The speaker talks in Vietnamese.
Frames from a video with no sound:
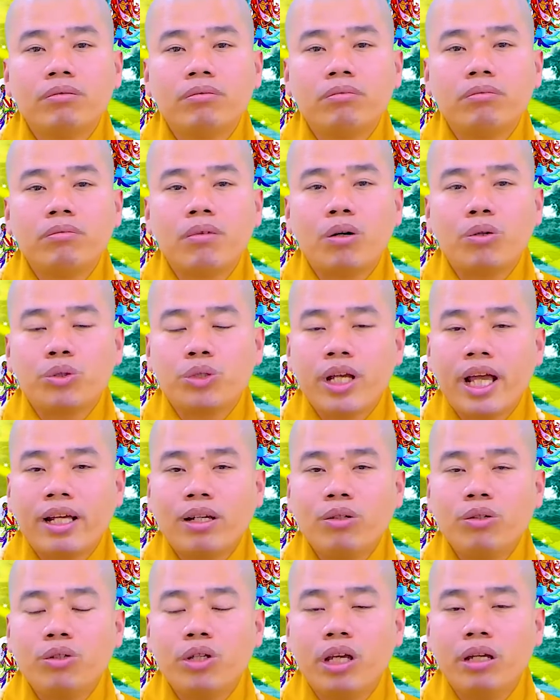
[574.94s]
màu sáng
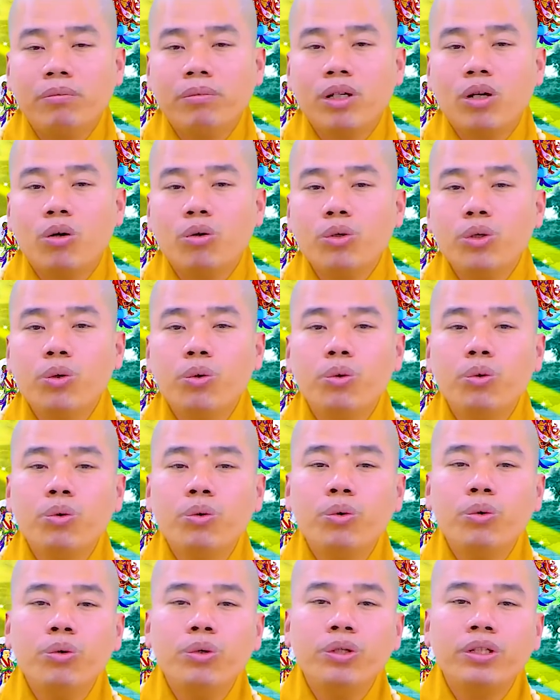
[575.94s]
nói chuyện với cô
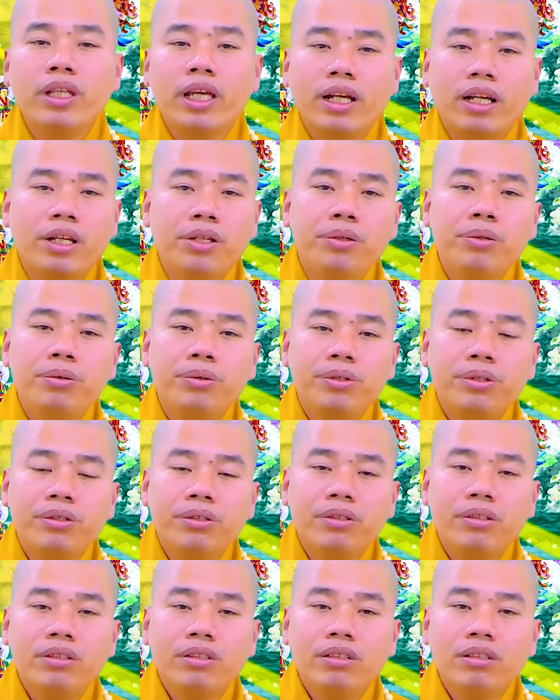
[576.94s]
vui thiệt là vui
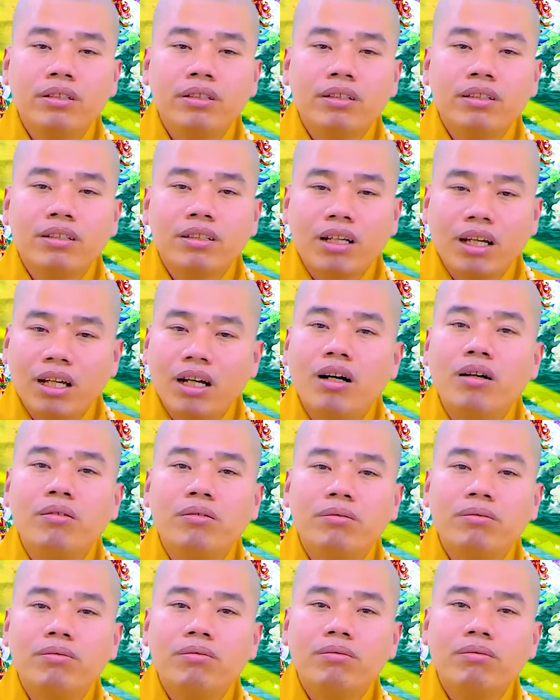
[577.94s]
thấy không
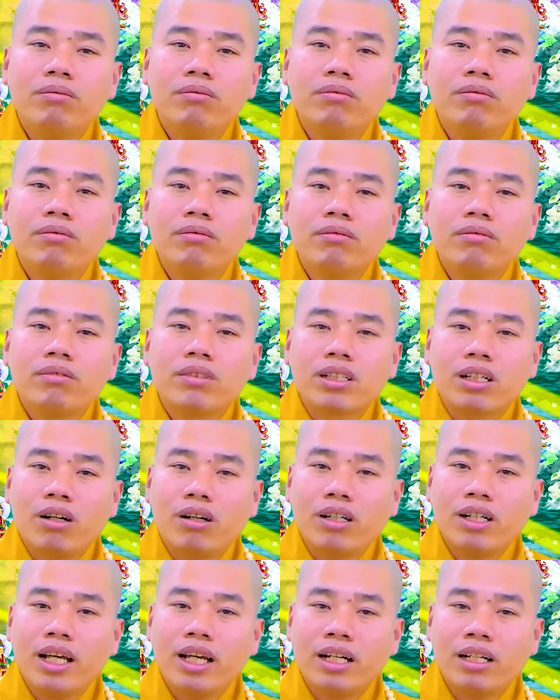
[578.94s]

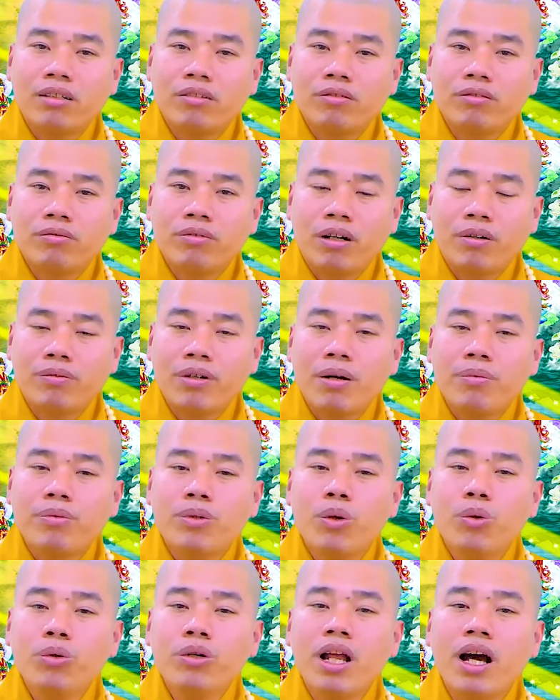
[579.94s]
rõ ràng Phật pháp
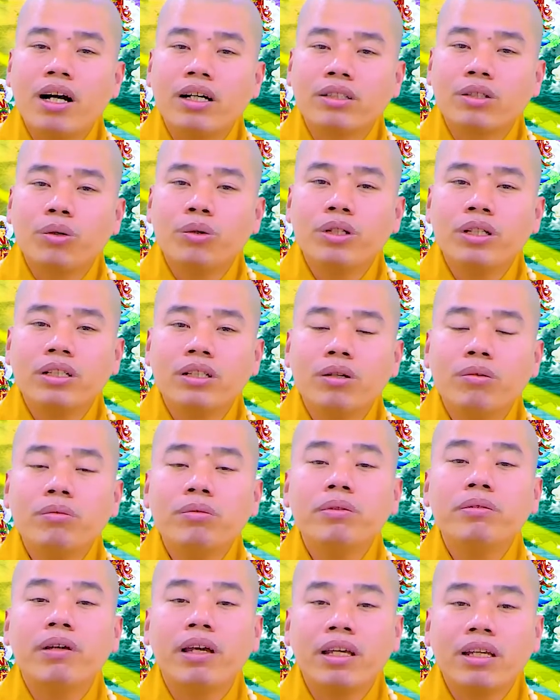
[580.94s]
cứu đời tôi đúng
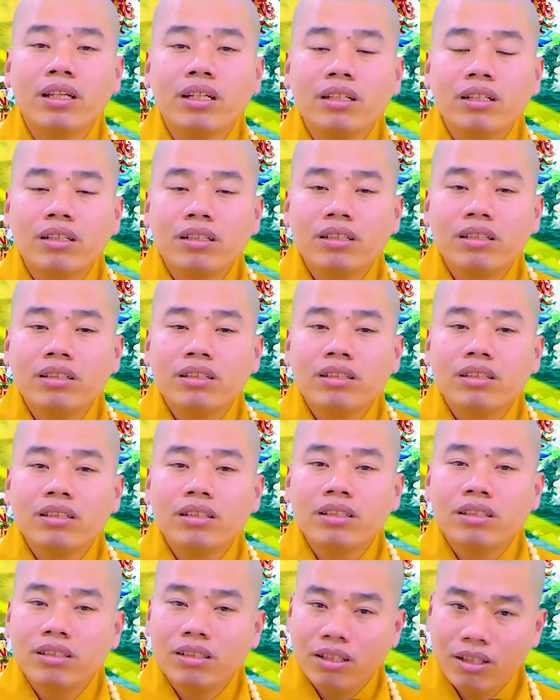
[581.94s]
quý vị
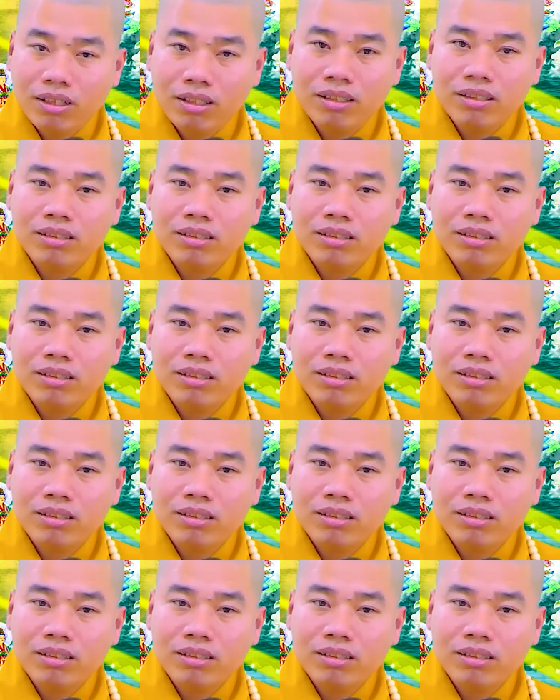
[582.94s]
đó.